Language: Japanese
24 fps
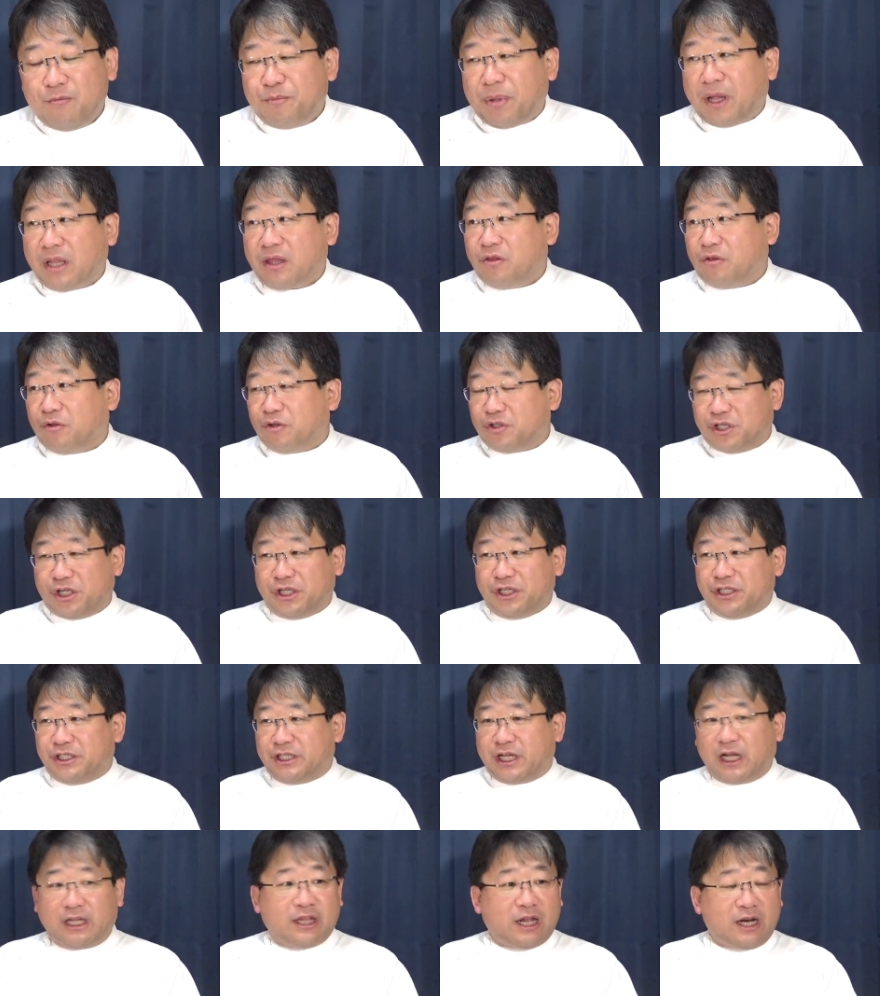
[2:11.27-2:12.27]
パッと信
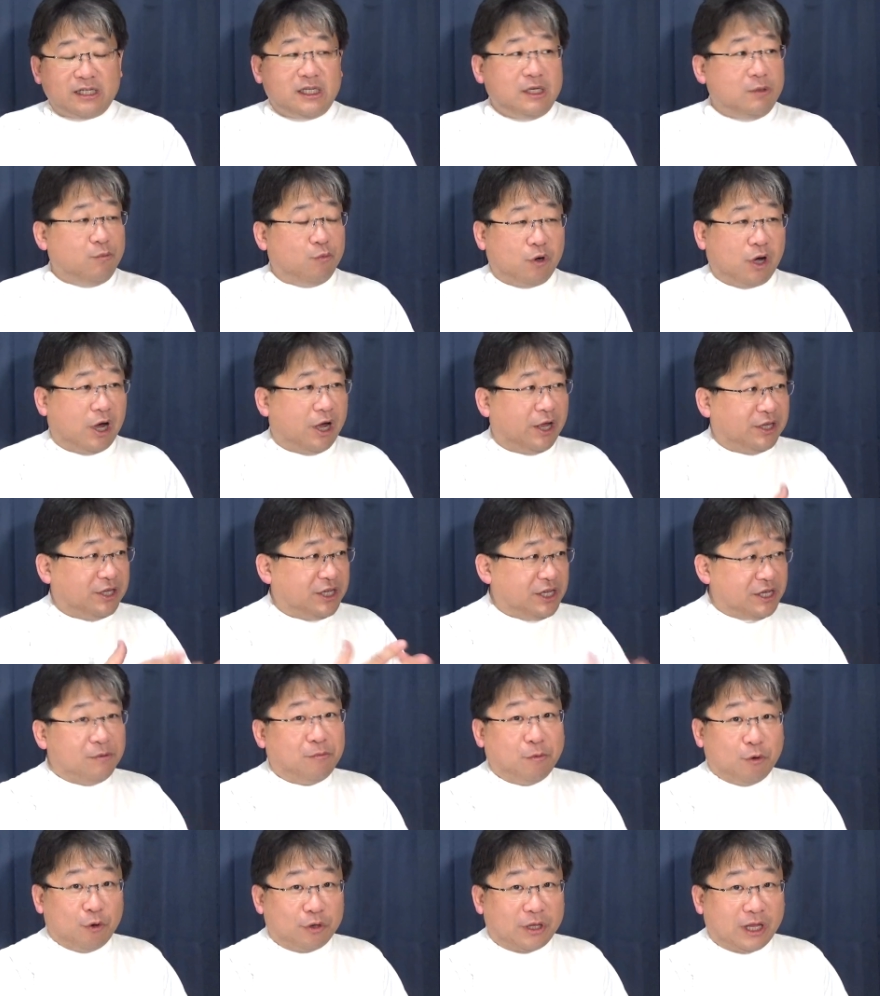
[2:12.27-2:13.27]
じて新しいものがい
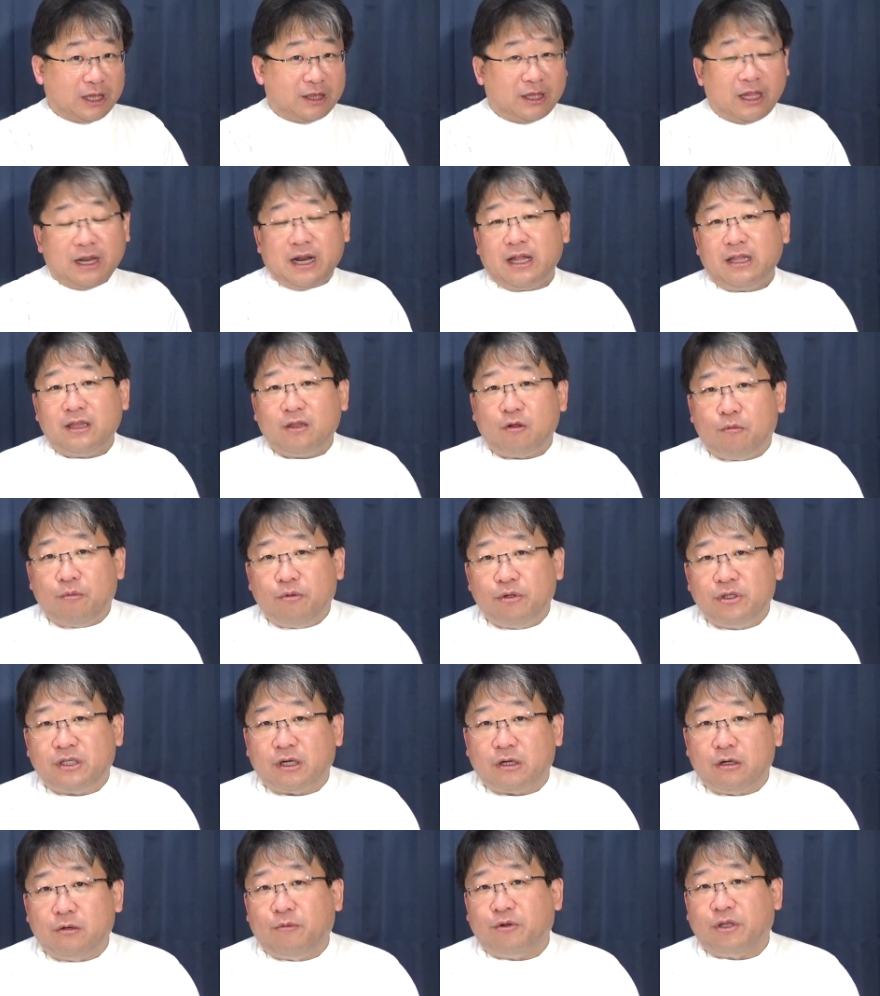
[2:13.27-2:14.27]
いものだってなんて思っ
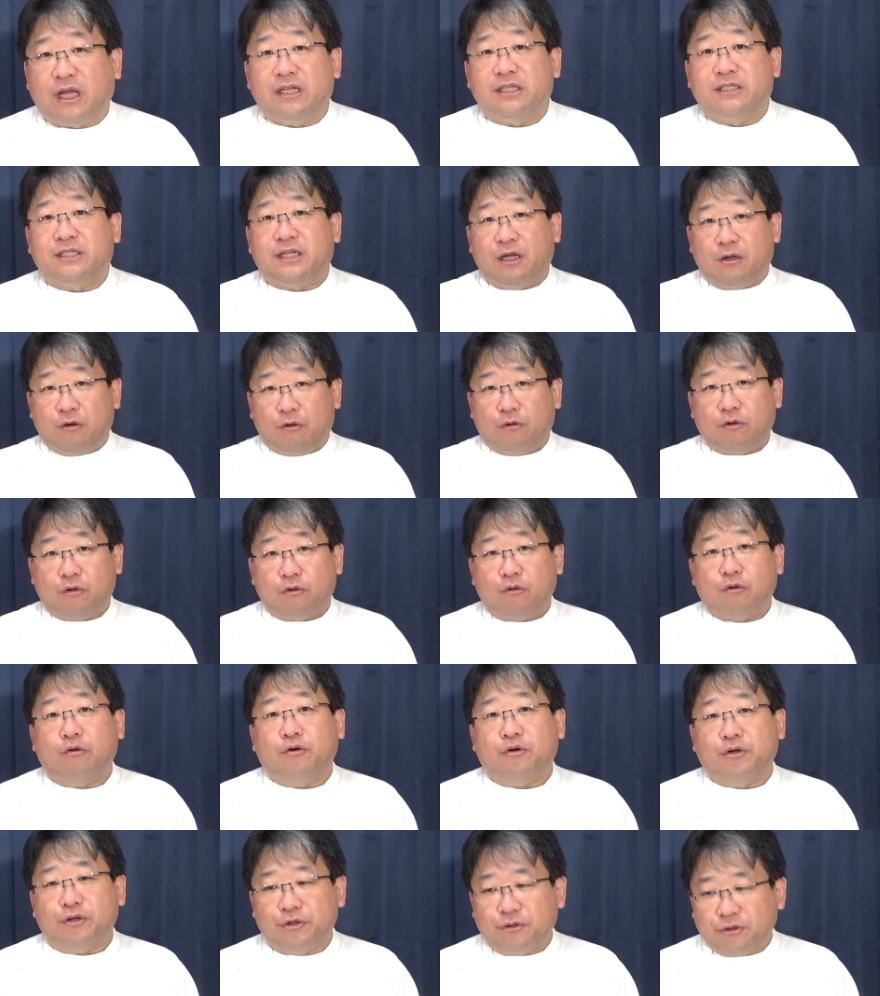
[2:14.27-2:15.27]
ちゃうのも男性脳の
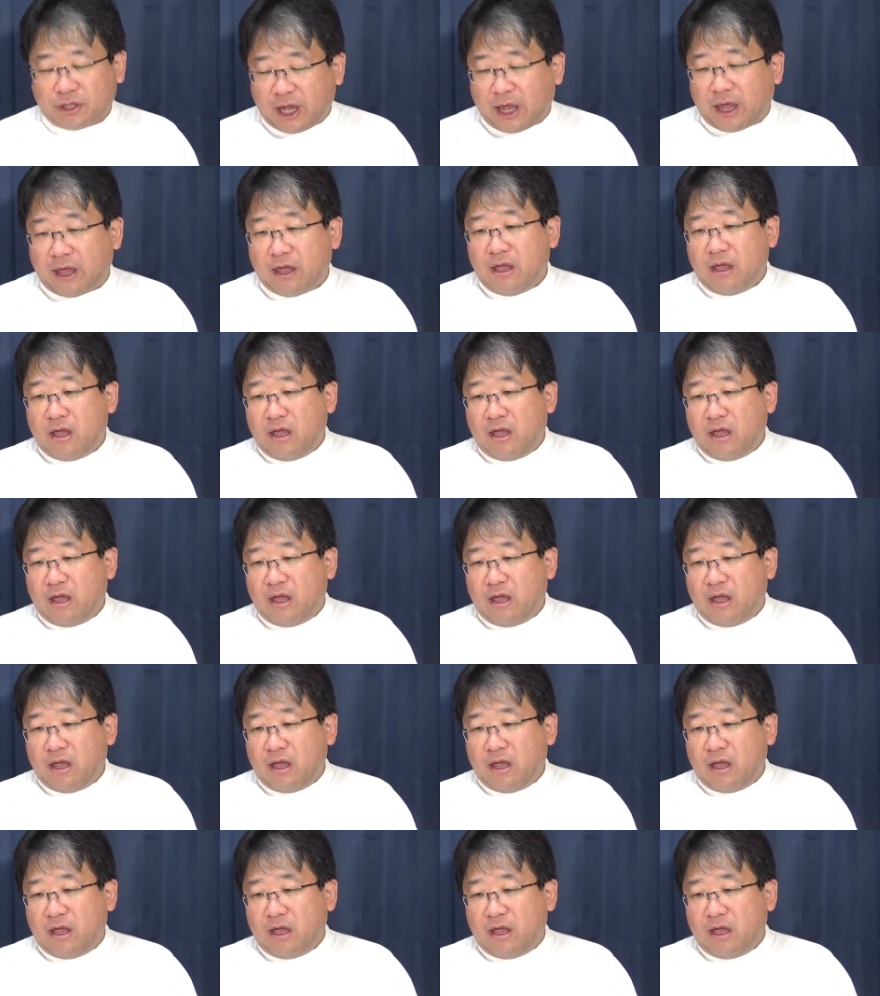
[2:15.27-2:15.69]
特有で、